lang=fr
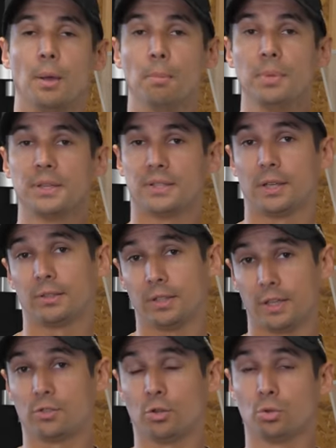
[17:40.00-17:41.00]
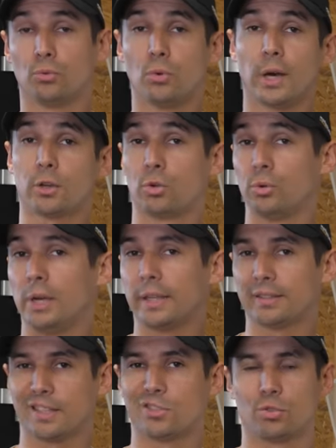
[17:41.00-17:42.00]
Mais c'est intéressant de voir que la
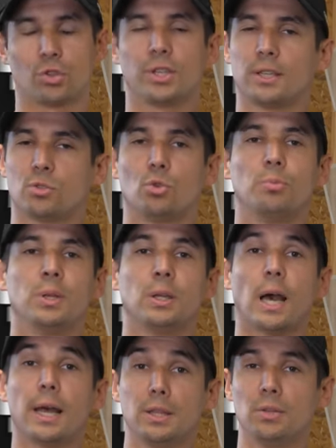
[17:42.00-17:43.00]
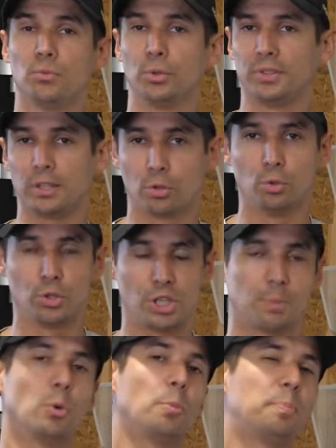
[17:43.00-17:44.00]
1300 GS se met à niveau
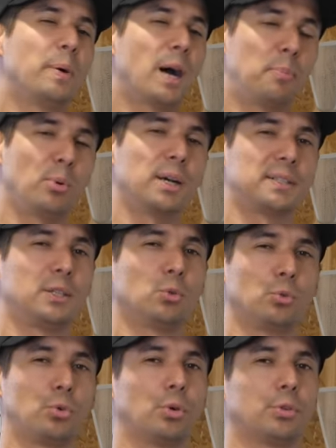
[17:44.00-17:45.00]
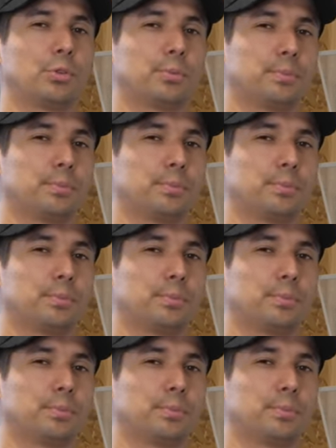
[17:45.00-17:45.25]
technologiquement par rapport à ses concurrentes.